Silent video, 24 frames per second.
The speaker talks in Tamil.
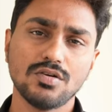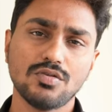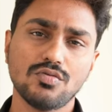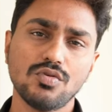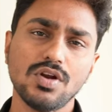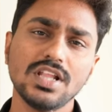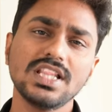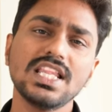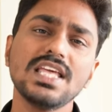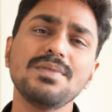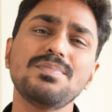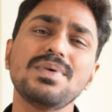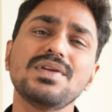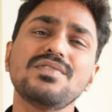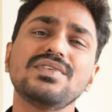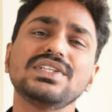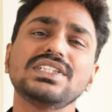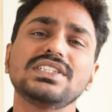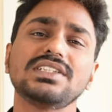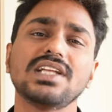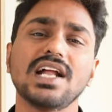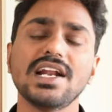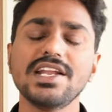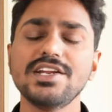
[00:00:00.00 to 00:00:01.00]
குழந்தை
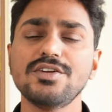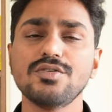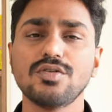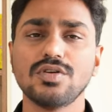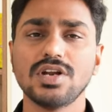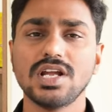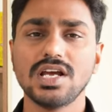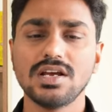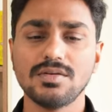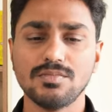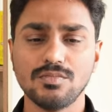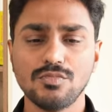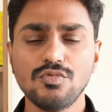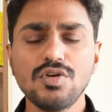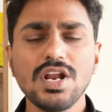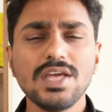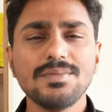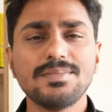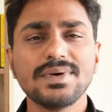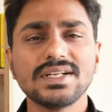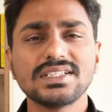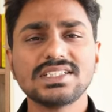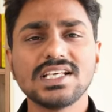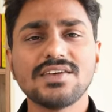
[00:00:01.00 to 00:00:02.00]
பருவத்தை தாண்டிட்டோம்னா மூளை
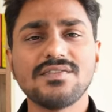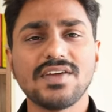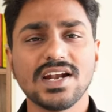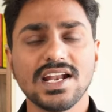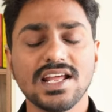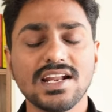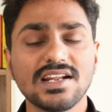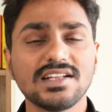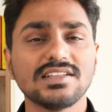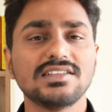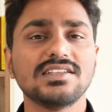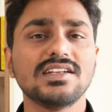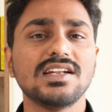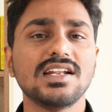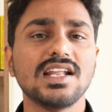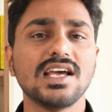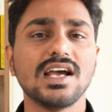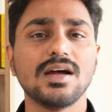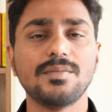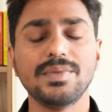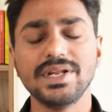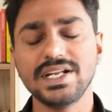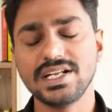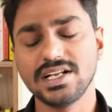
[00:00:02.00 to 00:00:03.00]
பெருசாக வளர்றது இல்லை
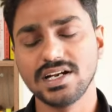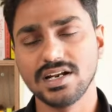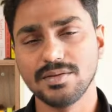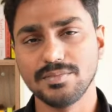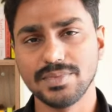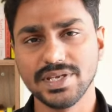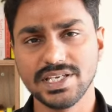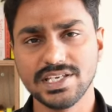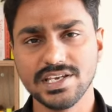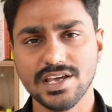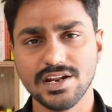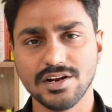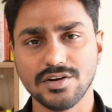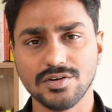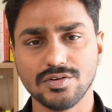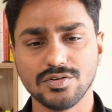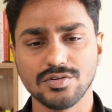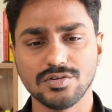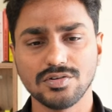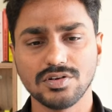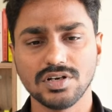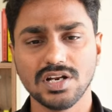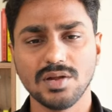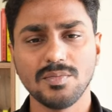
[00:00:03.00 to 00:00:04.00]
அப்படின்ற நம்பிக்கையாக
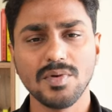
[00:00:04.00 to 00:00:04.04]
இருக்கட்டும்